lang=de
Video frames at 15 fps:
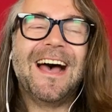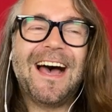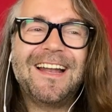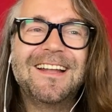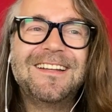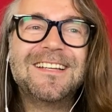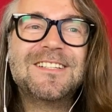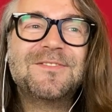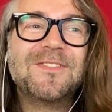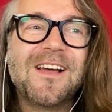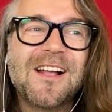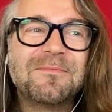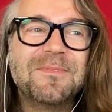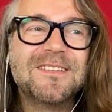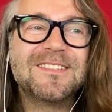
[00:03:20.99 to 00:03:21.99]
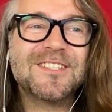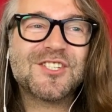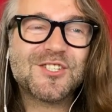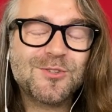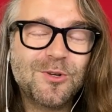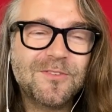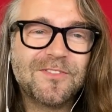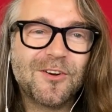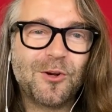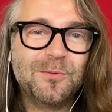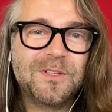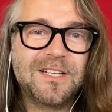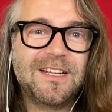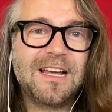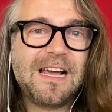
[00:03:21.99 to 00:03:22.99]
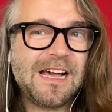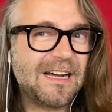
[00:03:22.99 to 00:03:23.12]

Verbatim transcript: Allerdings fragt man sich schon, warum denn der